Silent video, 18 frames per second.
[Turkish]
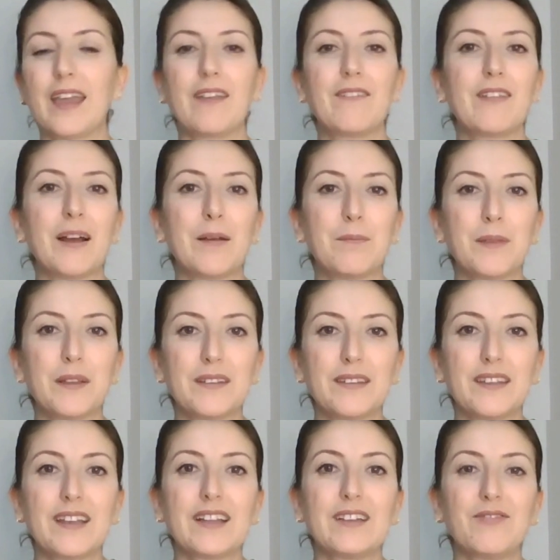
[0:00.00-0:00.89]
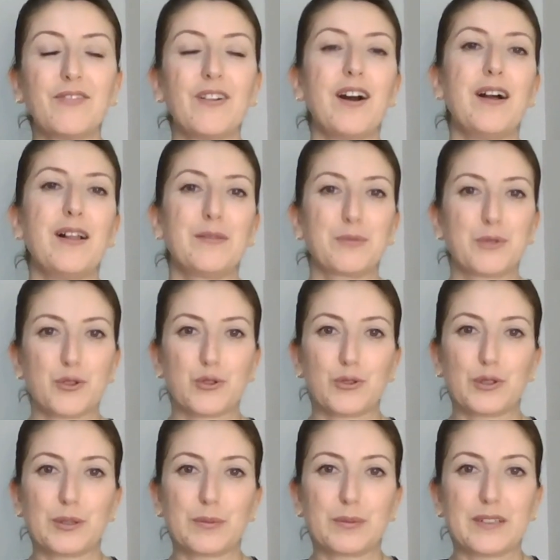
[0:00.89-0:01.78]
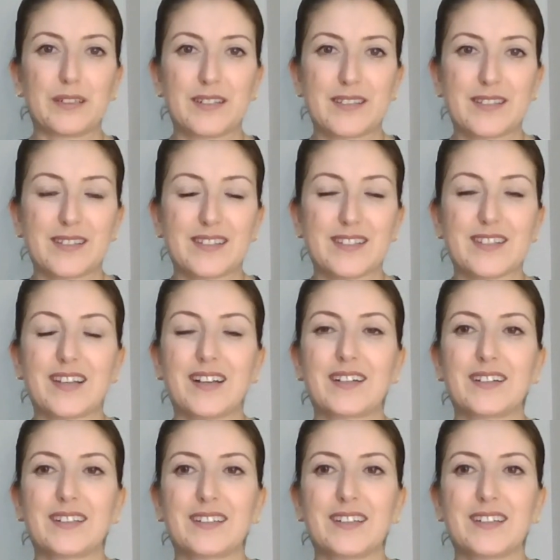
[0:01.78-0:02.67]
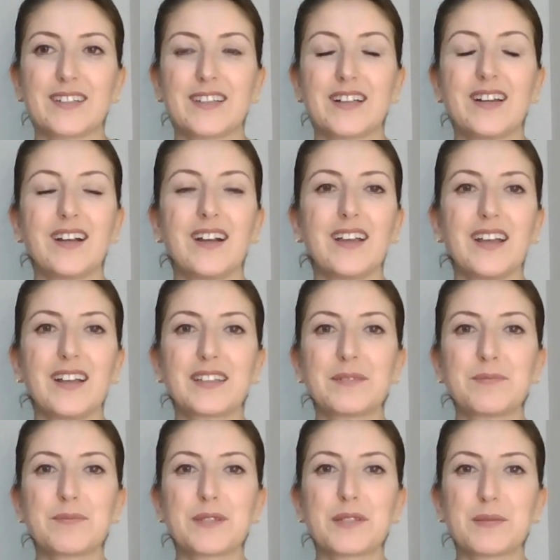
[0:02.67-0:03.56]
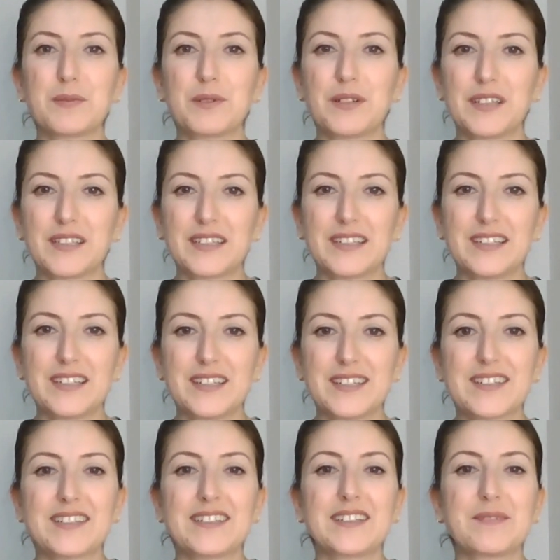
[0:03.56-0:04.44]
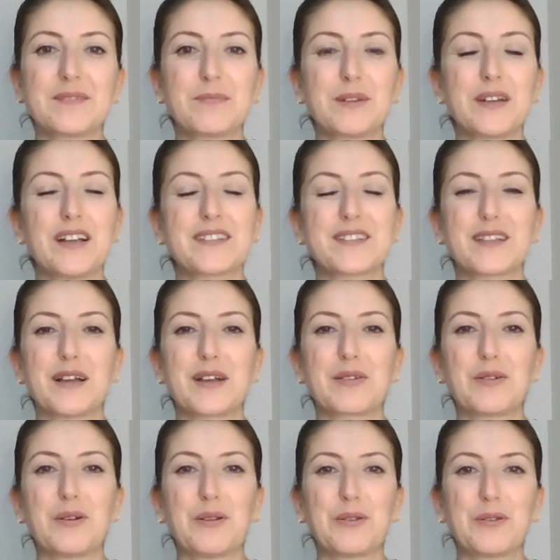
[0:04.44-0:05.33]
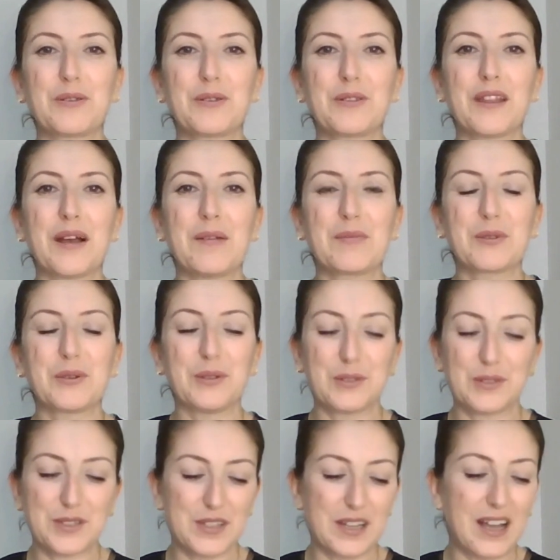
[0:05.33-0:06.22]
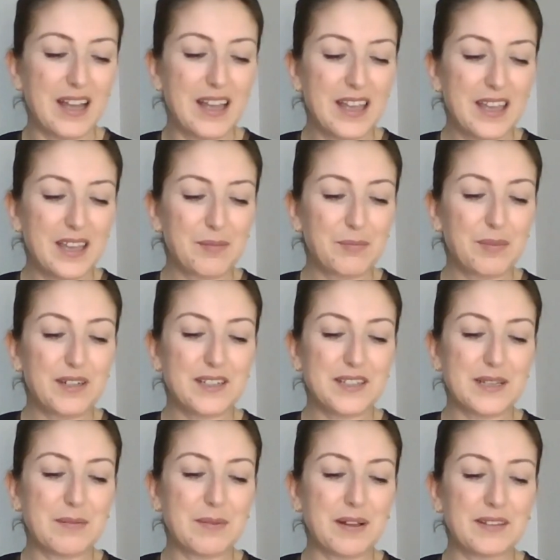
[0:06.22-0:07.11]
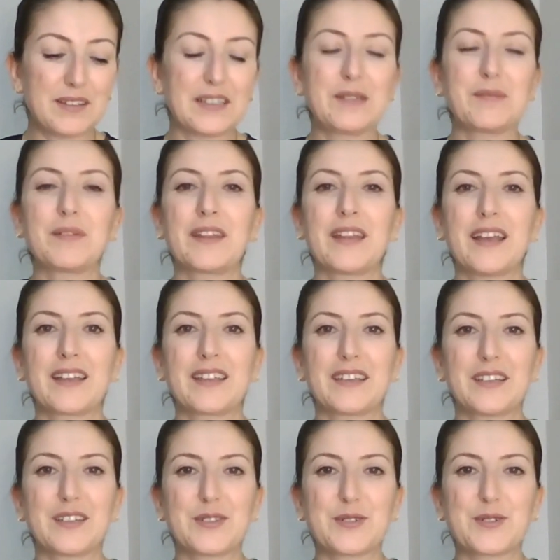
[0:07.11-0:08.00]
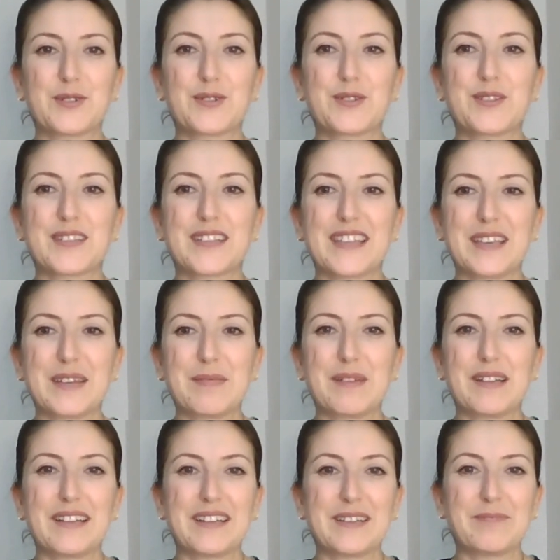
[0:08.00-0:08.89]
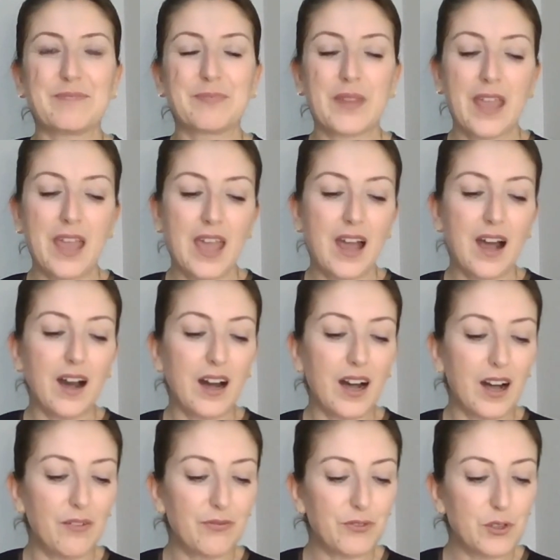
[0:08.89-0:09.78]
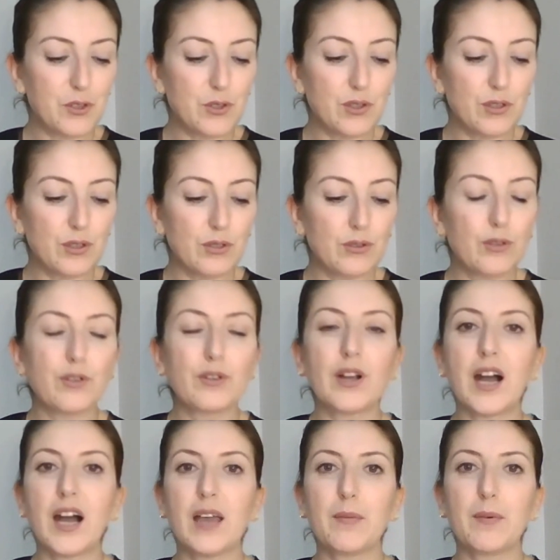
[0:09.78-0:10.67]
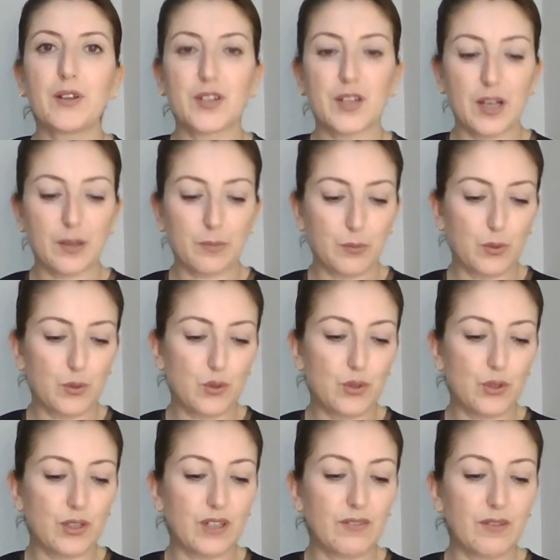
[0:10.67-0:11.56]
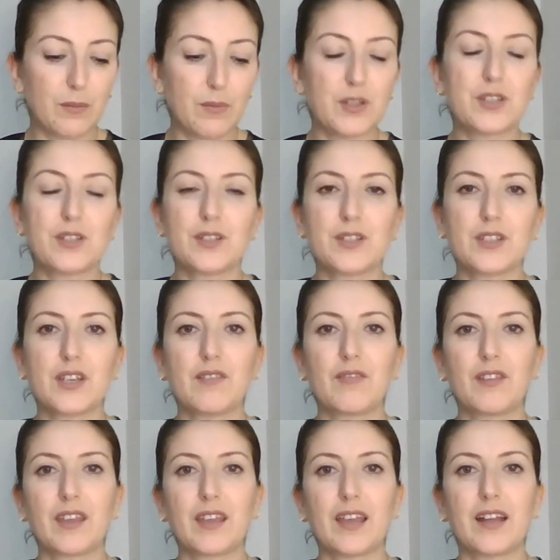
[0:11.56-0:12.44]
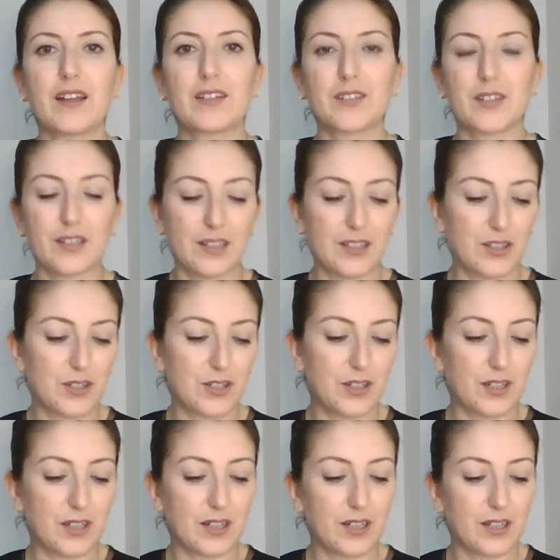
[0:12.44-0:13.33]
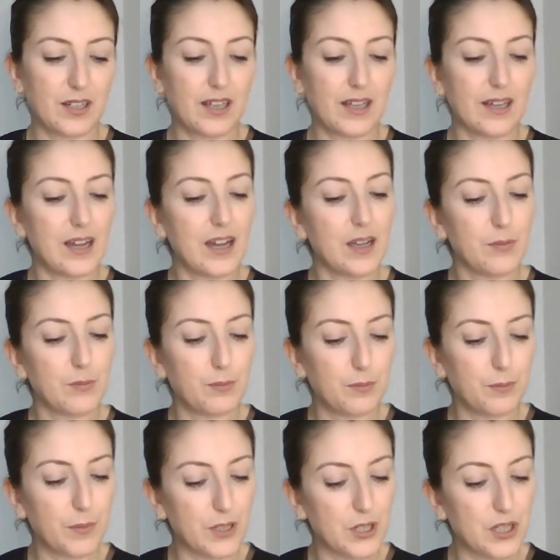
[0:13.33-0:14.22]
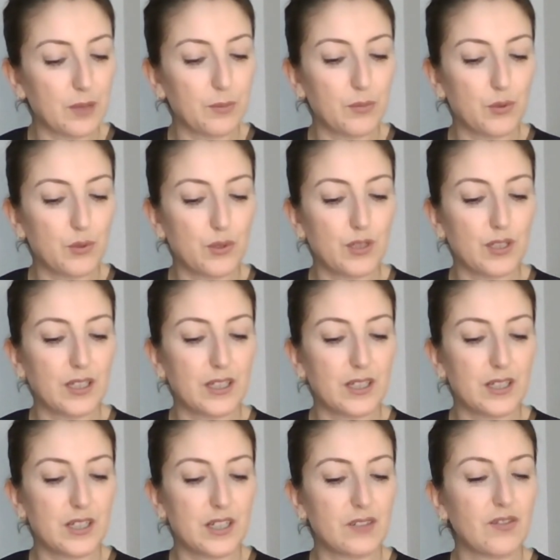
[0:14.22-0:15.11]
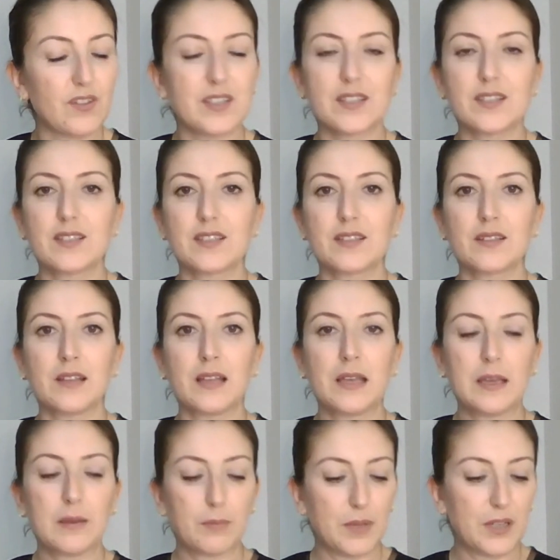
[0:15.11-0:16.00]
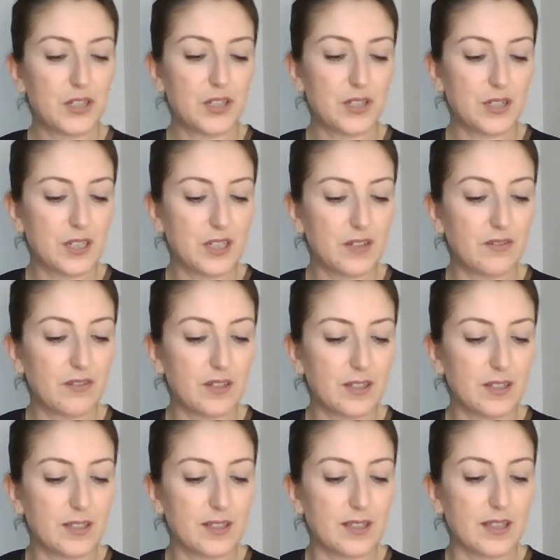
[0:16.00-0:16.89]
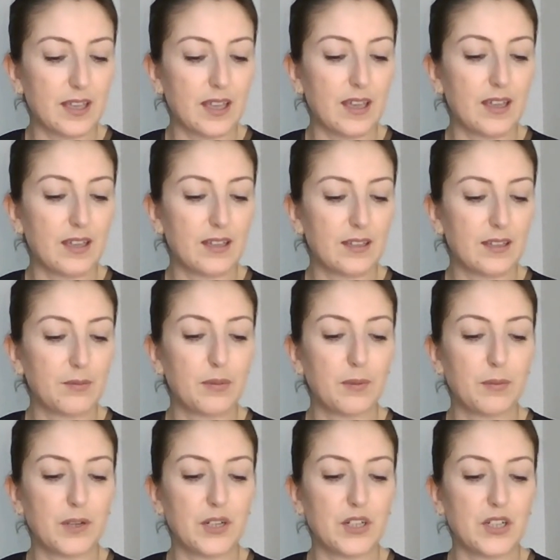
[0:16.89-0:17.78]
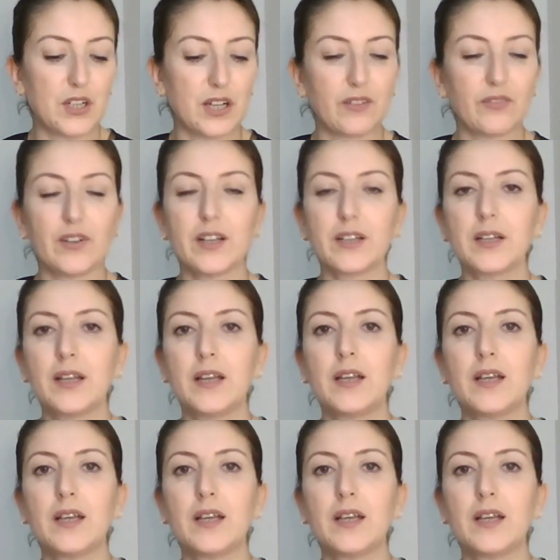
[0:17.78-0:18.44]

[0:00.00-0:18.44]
evlenme teklifi almış olabilirsiniz arkadaşlar. Hayatımızda böyle ikili ilişkilerin biraz daha gündemde olacağı bir zaman diliminden geçiyoruz diyebilirim. Hafta sonuna doğru Ay Başak Burcu'nda ve 5. evde gerçekleşecek. Yani Ay Başak Burcu'na geçecek ve sizin 5. evinizde tabii Başak var.